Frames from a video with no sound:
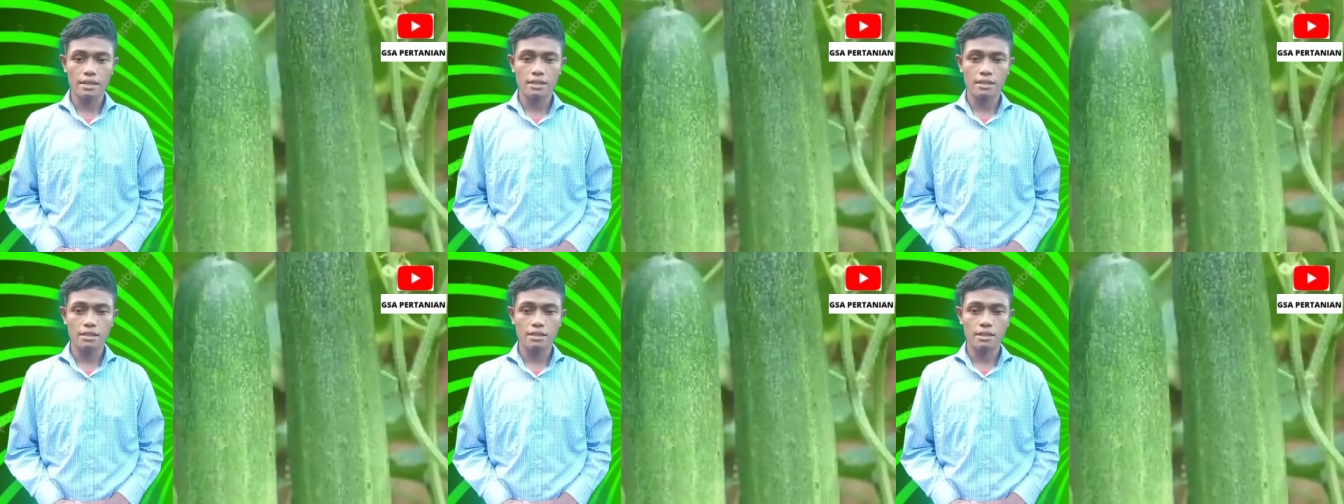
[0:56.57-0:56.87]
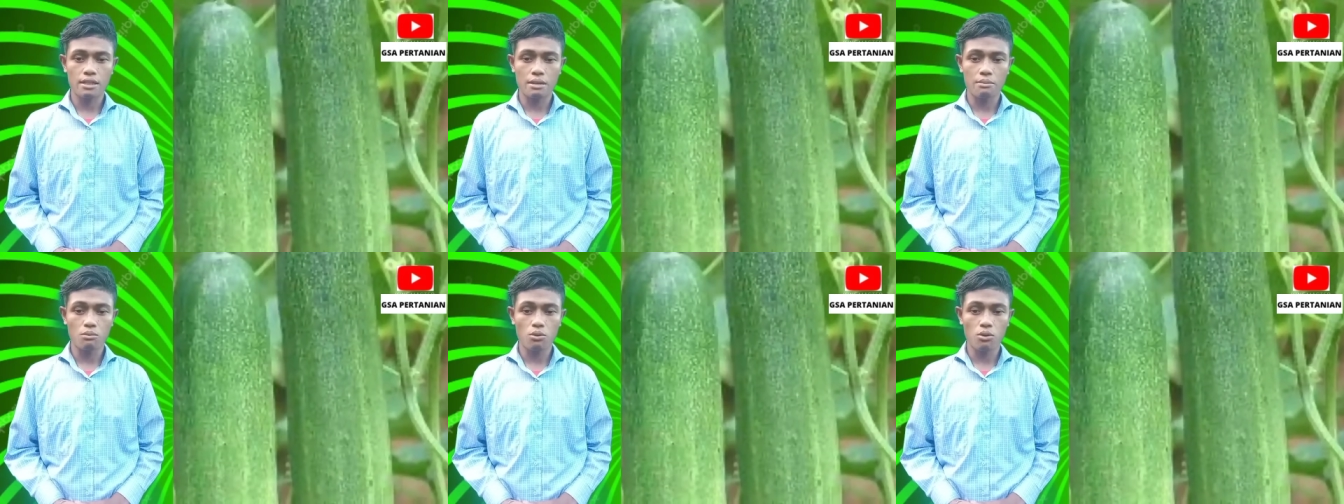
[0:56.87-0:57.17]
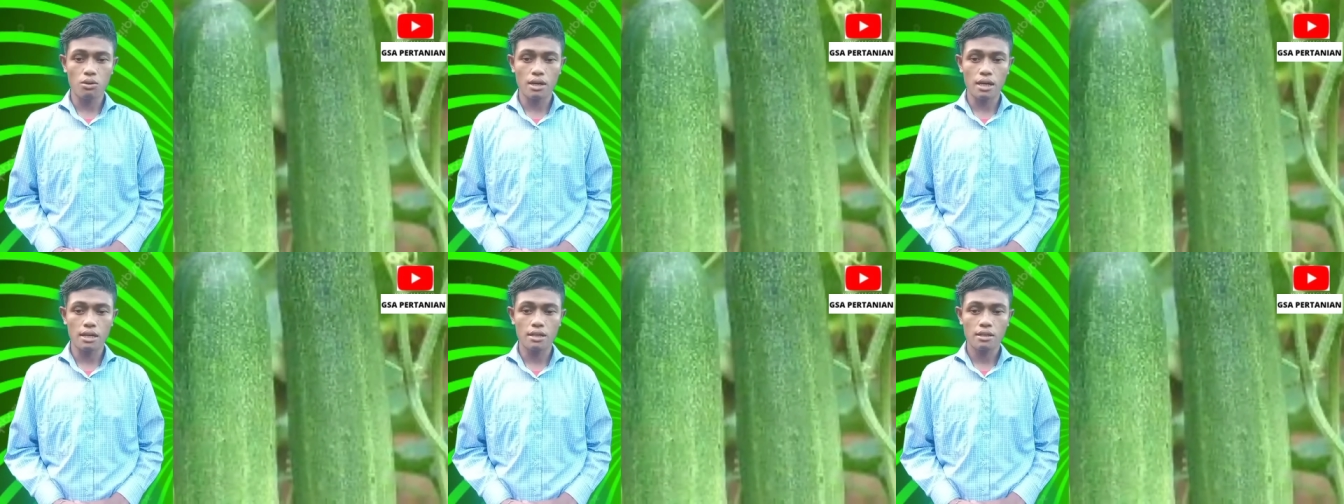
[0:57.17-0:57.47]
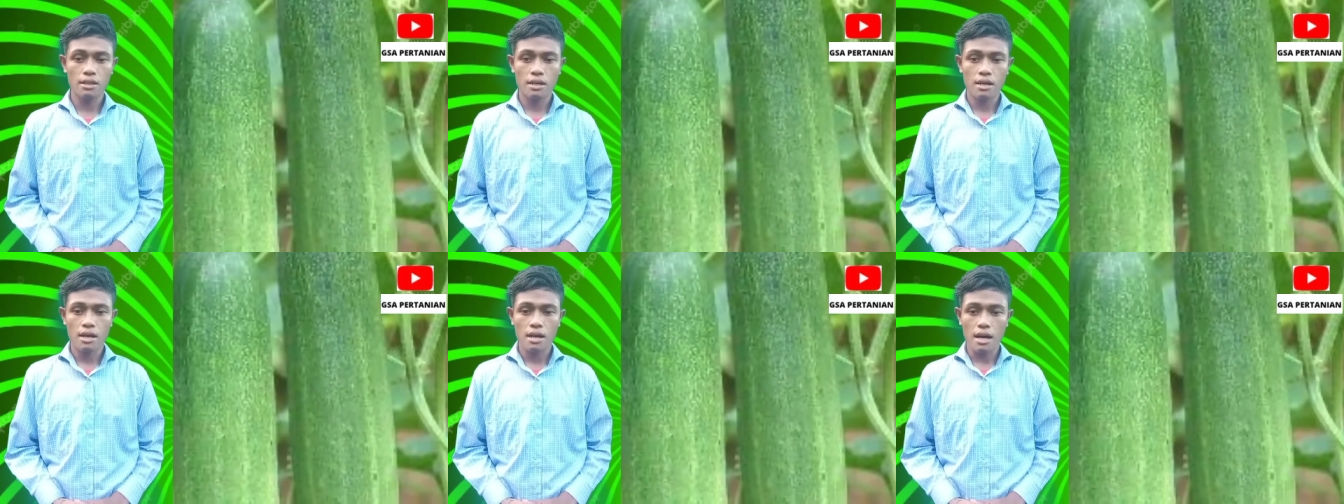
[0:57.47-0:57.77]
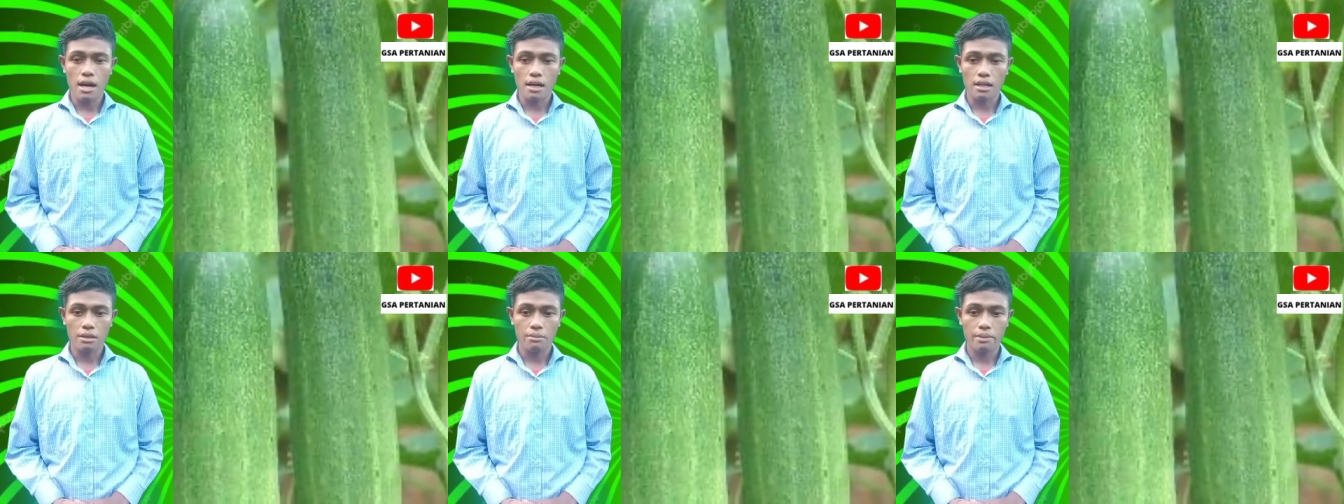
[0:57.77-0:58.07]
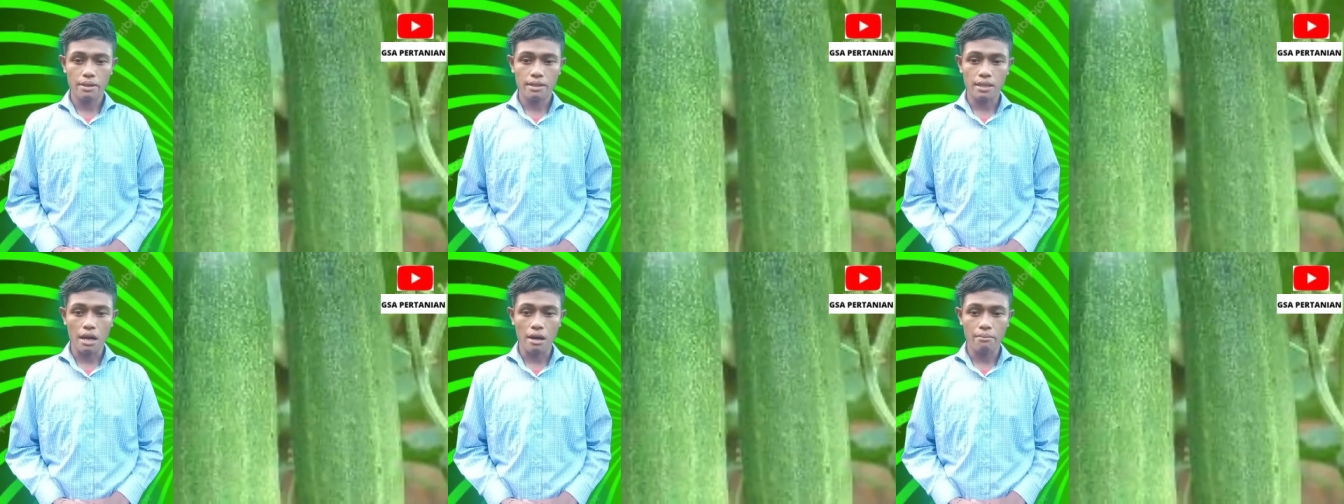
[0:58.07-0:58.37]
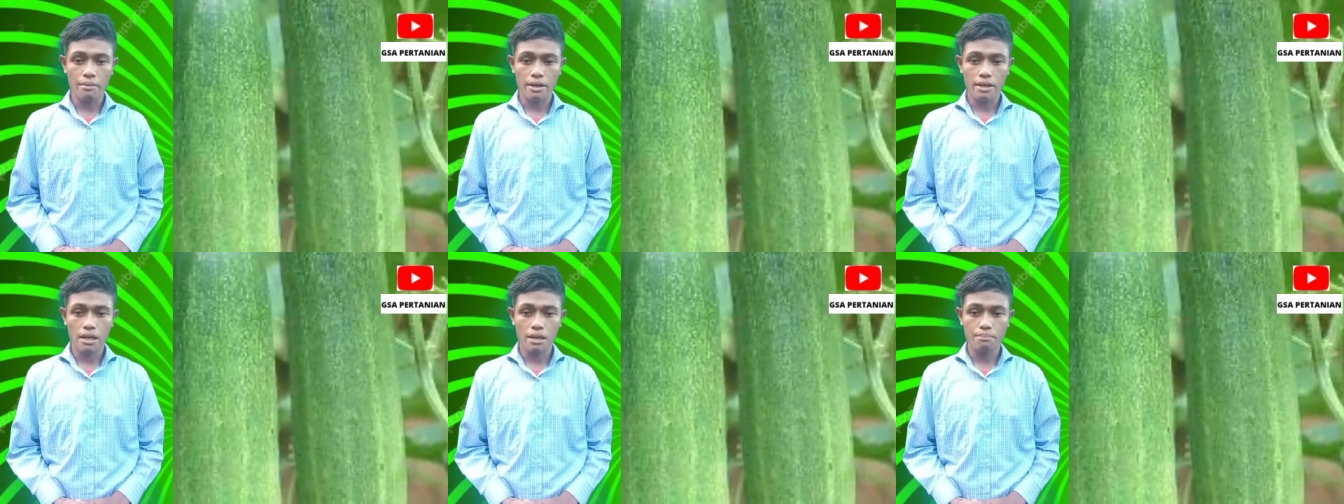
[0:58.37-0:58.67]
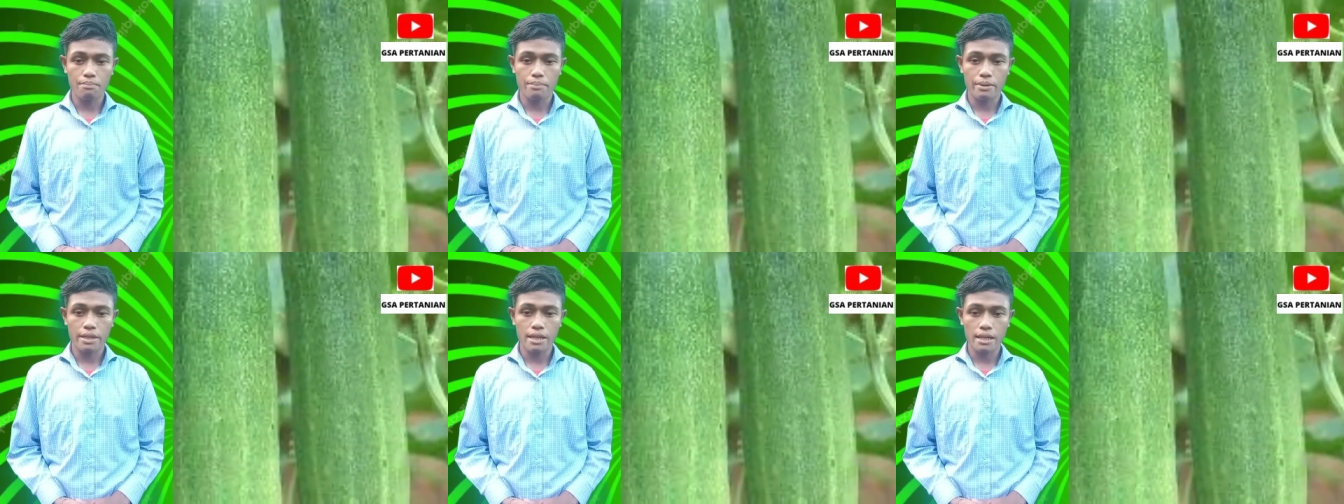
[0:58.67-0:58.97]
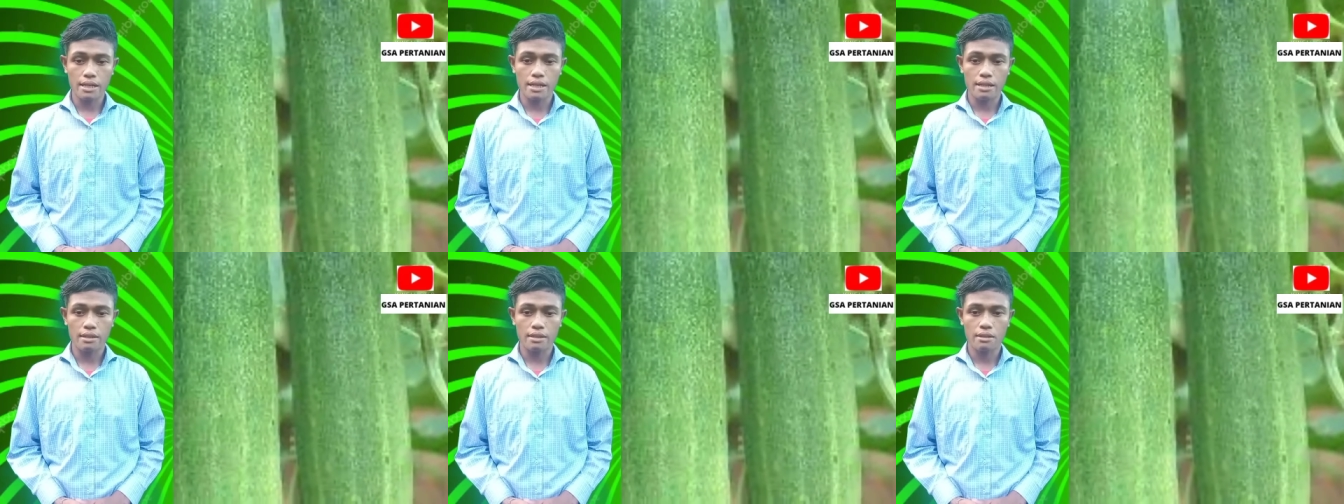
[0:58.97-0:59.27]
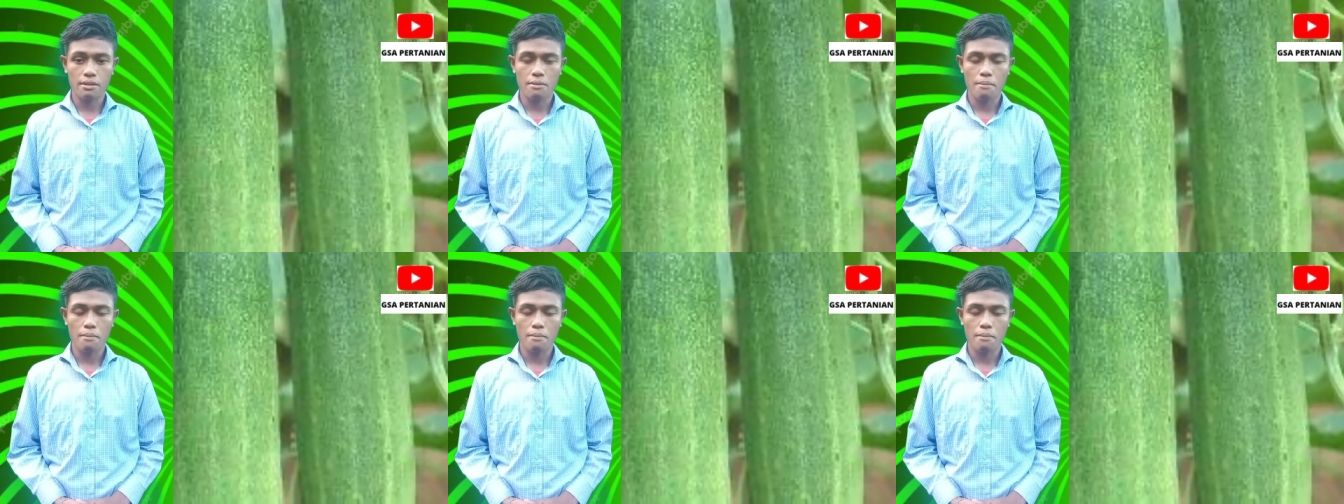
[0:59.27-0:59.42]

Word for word: ditimbulkan akibat hama dan penyakit.